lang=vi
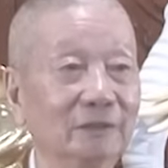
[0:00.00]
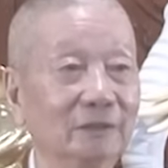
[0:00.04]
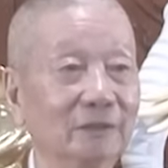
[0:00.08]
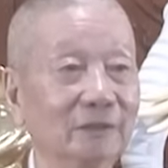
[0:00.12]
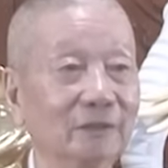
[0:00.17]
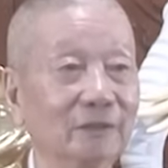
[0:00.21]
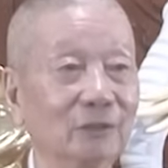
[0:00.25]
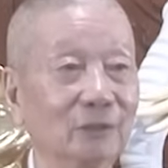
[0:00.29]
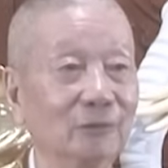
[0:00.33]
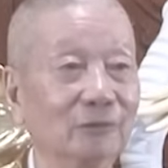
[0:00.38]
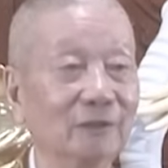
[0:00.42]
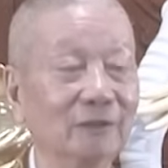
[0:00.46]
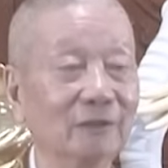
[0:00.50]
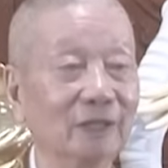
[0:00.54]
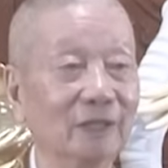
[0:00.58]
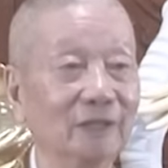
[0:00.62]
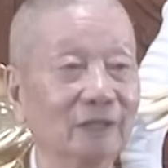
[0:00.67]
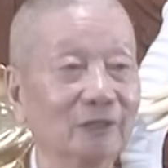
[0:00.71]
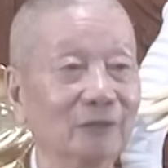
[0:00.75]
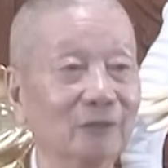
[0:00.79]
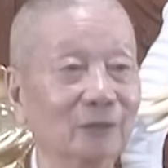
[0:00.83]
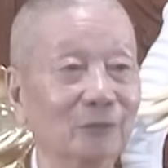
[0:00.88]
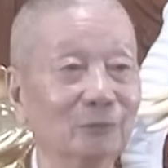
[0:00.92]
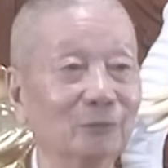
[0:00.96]
đối với thầy
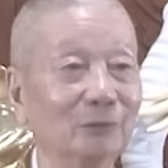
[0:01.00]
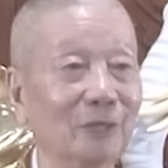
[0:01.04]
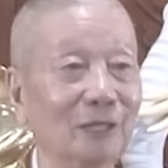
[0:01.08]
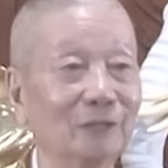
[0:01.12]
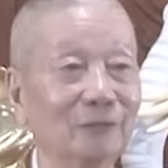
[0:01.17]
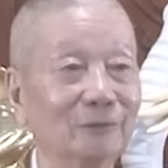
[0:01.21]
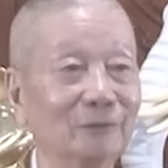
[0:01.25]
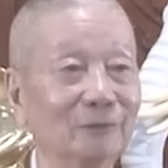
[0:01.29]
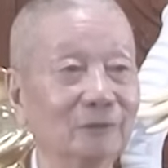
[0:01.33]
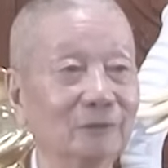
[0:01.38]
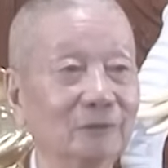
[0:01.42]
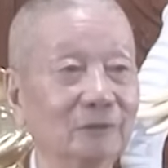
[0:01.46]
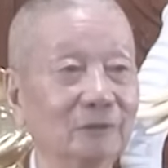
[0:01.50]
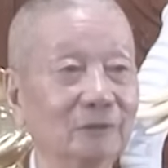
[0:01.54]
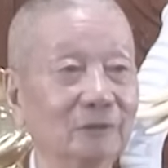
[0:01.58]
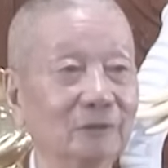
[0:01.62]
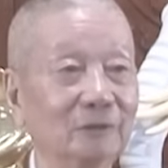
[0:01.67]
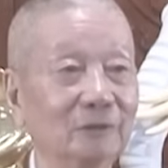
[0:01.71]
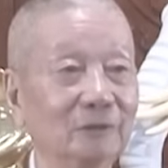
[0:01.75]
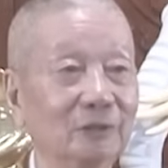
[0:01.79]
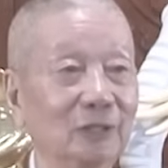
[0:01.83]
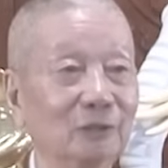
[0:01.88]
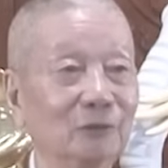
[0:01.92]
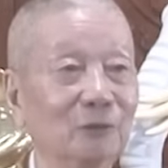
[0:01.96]
nó không tác
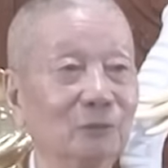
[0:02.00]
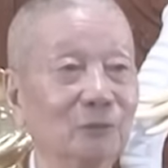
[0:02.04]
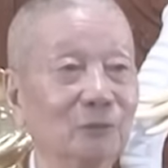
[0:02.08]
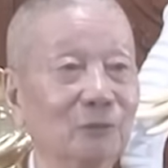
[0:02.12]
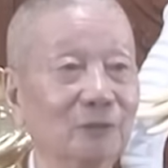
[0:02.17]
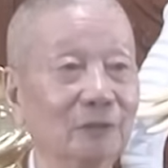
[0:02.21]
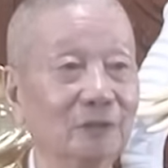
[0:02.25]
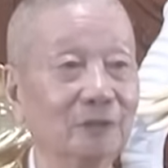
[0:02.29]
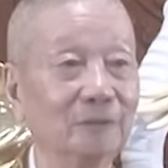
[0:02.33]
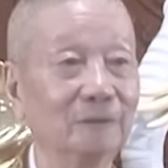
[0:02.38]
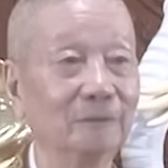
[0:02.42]
tác dụng được